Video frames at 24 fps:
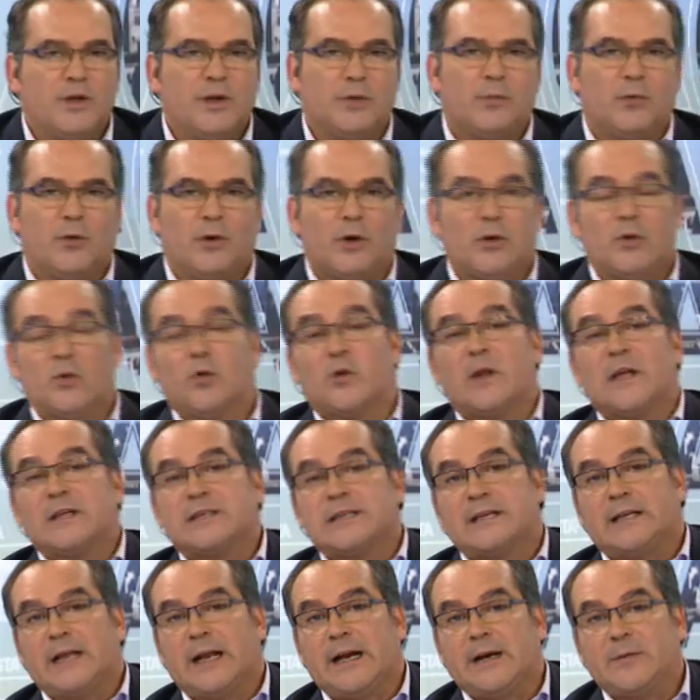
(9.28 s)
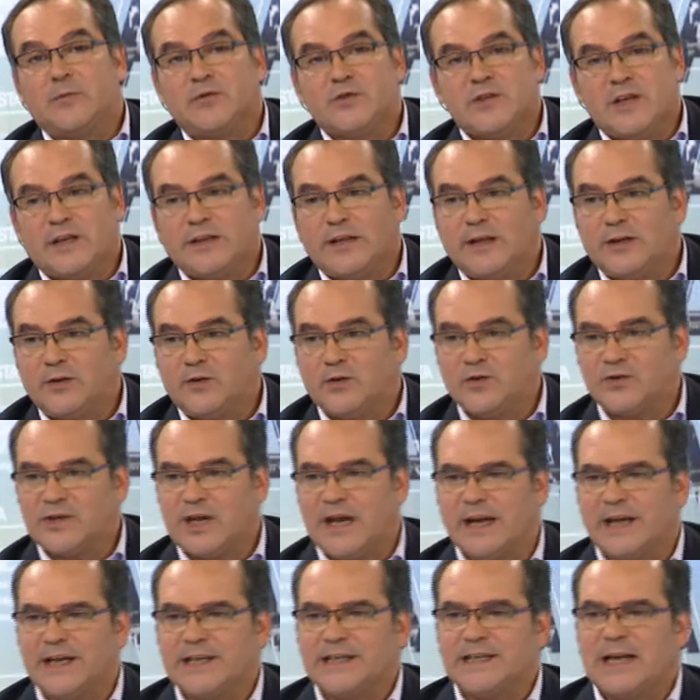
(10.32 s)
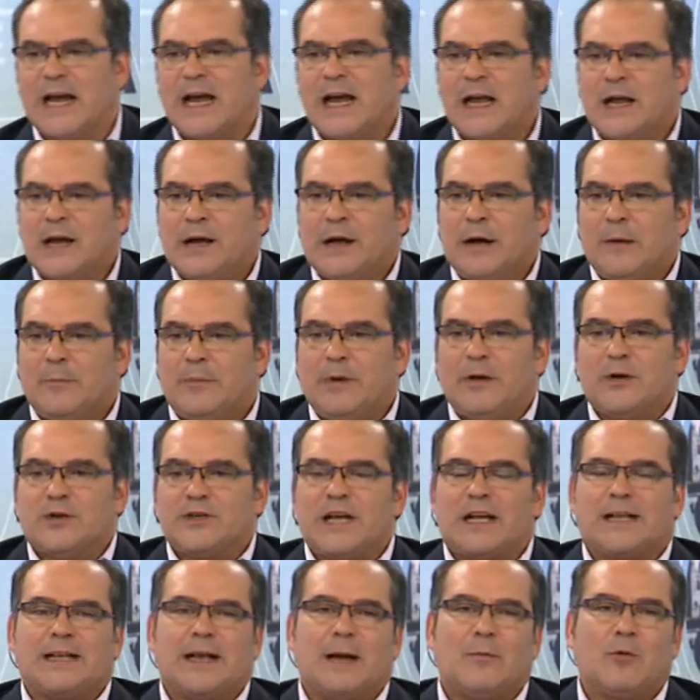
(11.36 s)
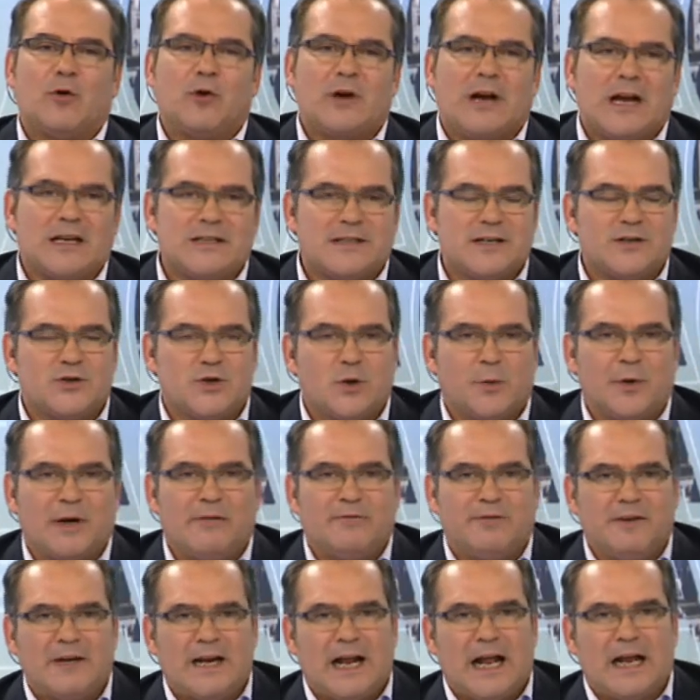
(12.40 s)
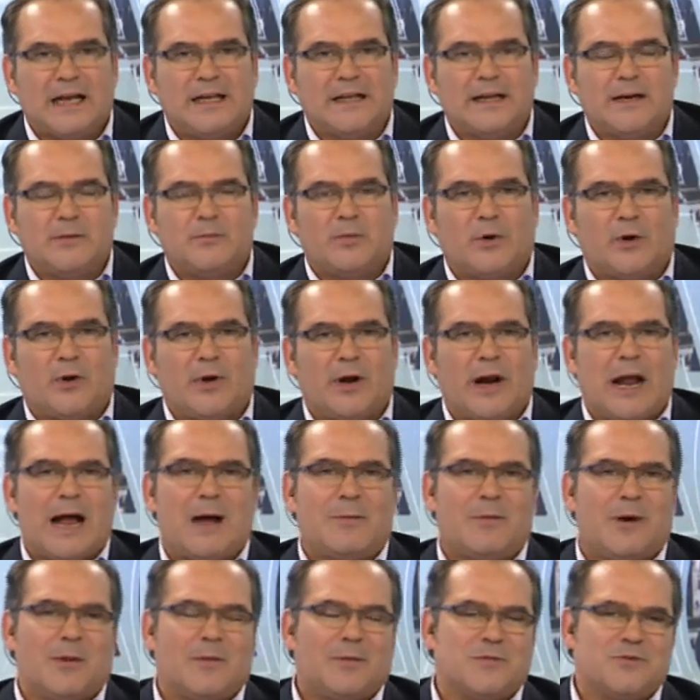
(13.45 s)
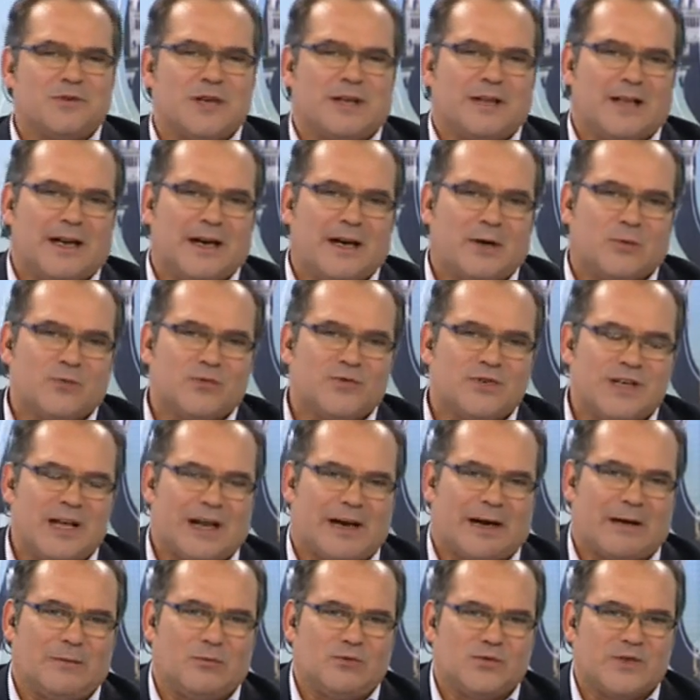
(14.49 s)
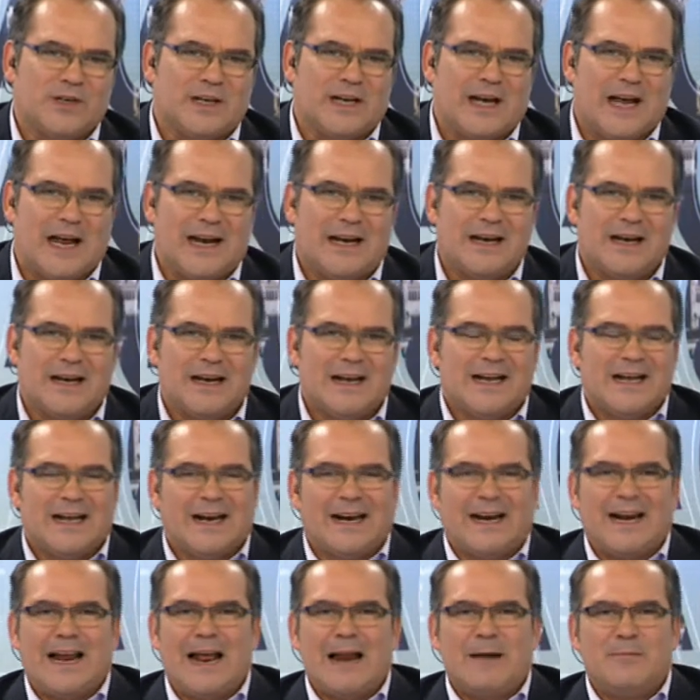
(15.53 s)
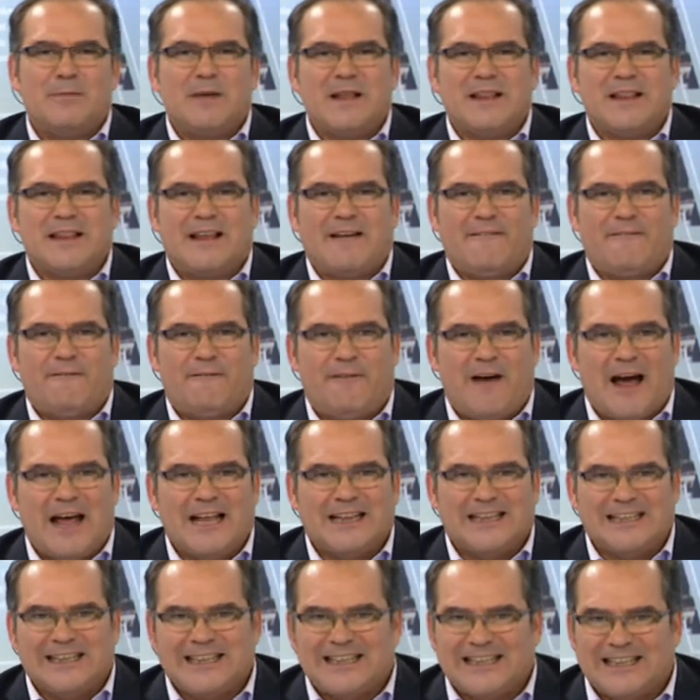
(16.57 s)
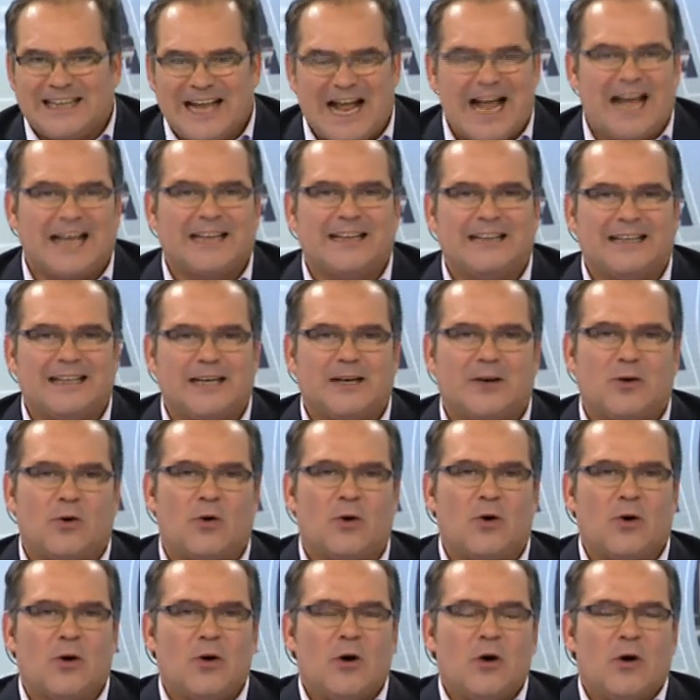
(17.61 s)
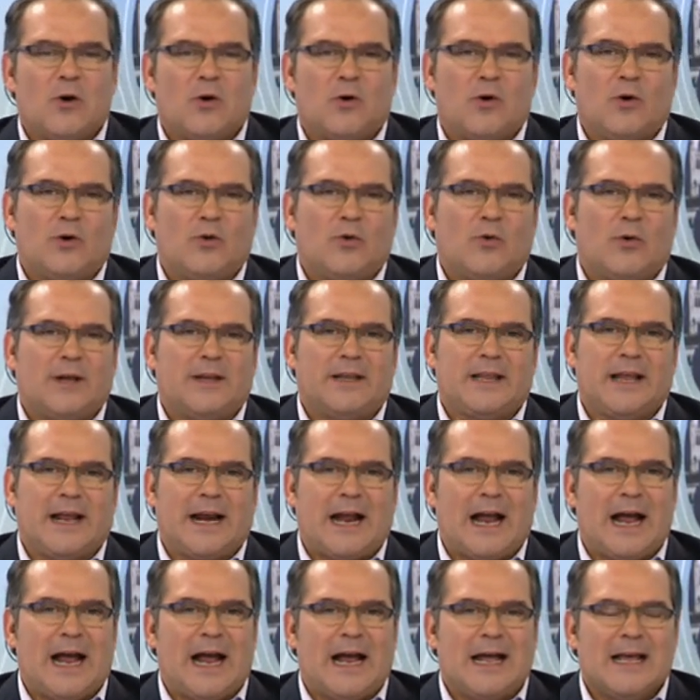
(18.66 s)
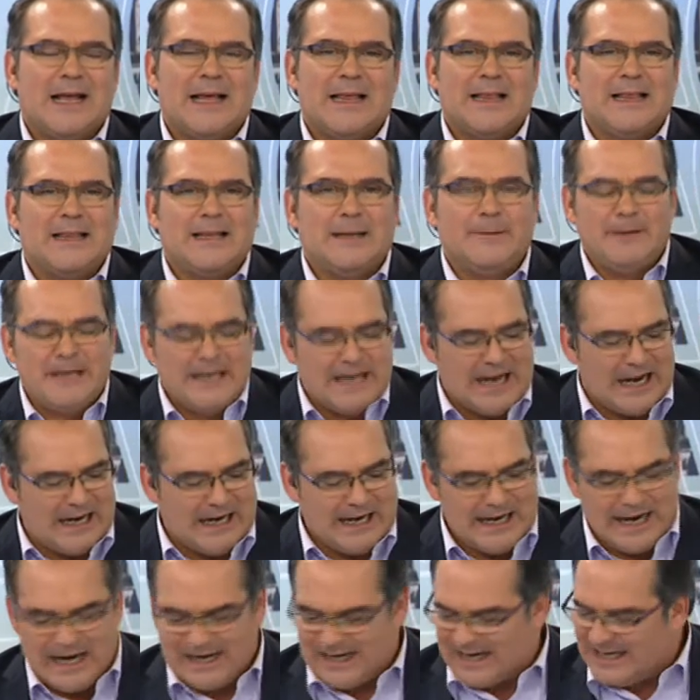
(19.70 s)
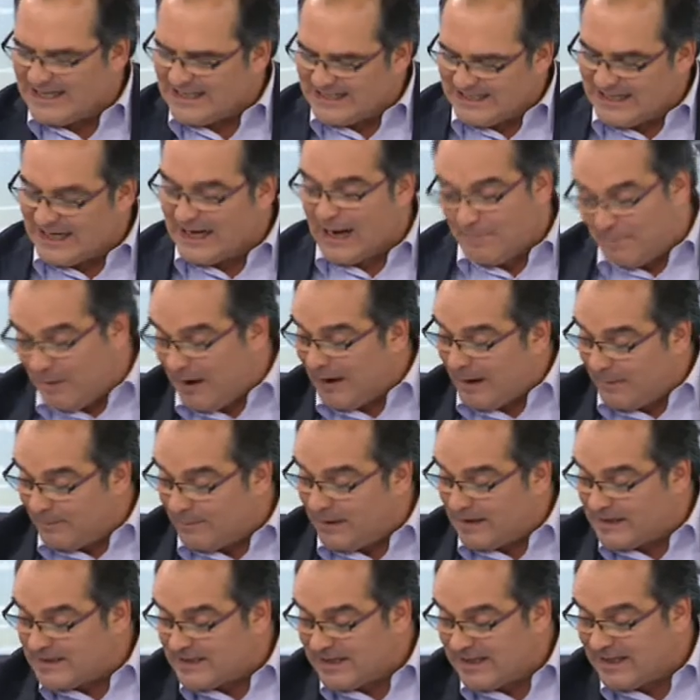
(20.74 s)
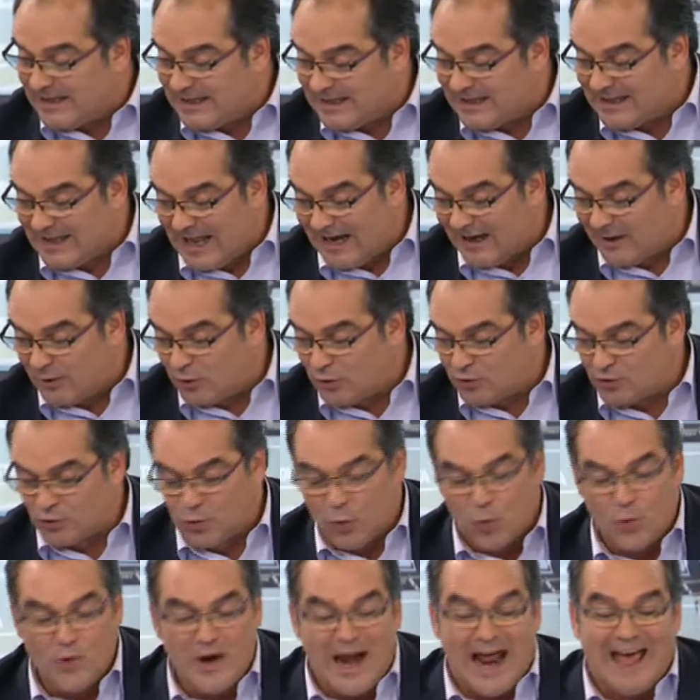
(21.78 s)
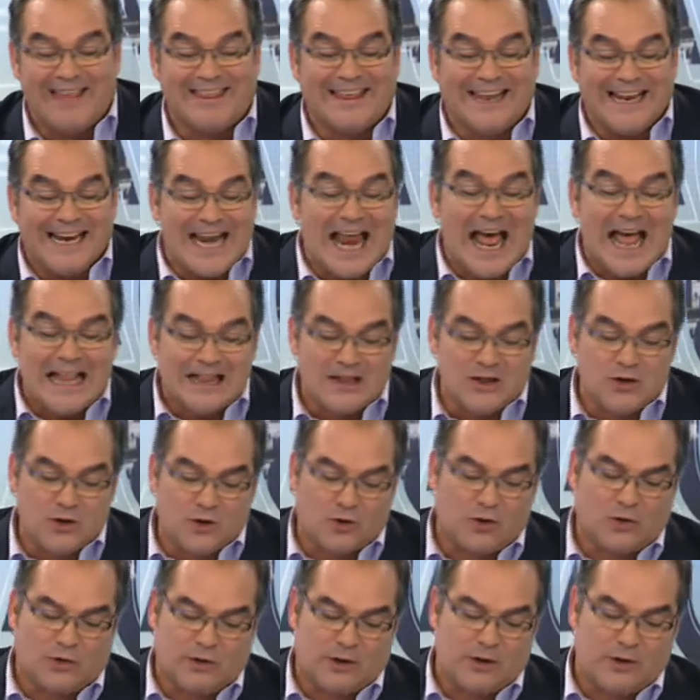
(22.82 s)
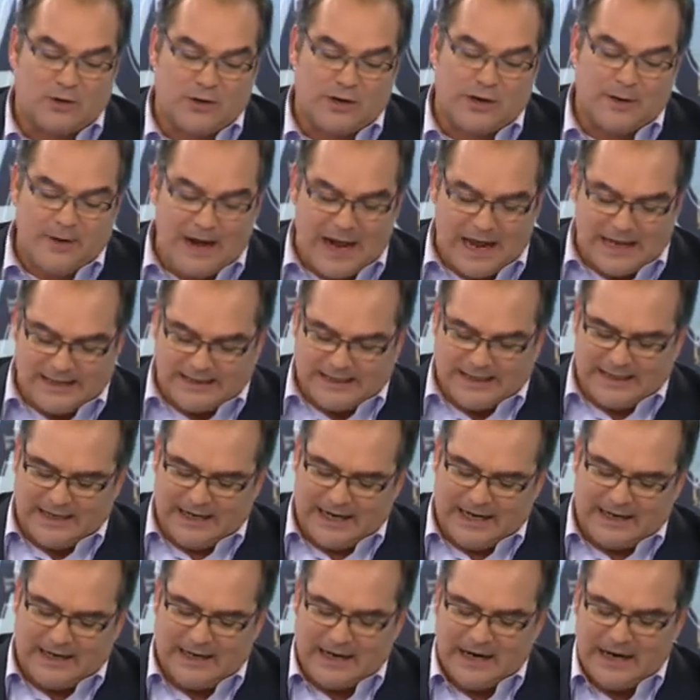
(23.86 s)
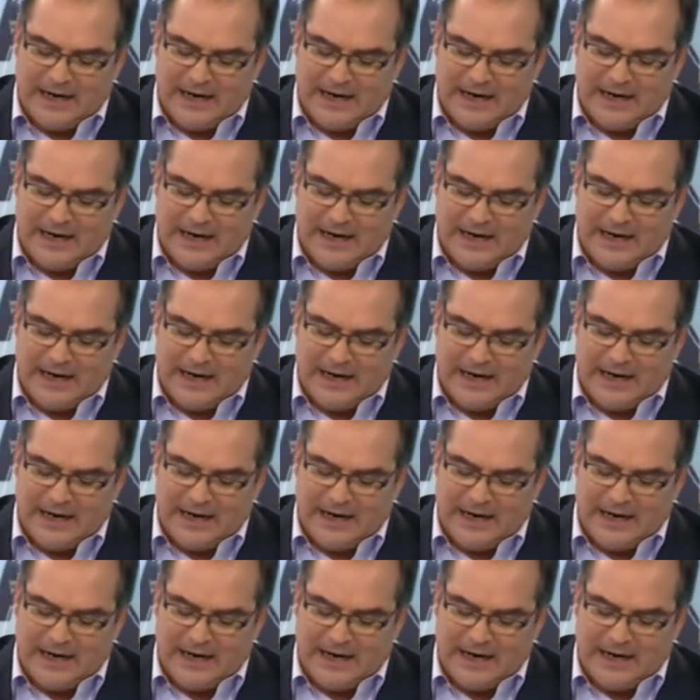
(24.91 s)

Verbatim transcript: tipo de dudas, estaremos atentos a ella, pero ya estamos casi sobre el final del programa, vamos a tener un cierre musical realmente fantástico con nuestra divina Lea que llega para presentarnos un adelanto de lo que va a tener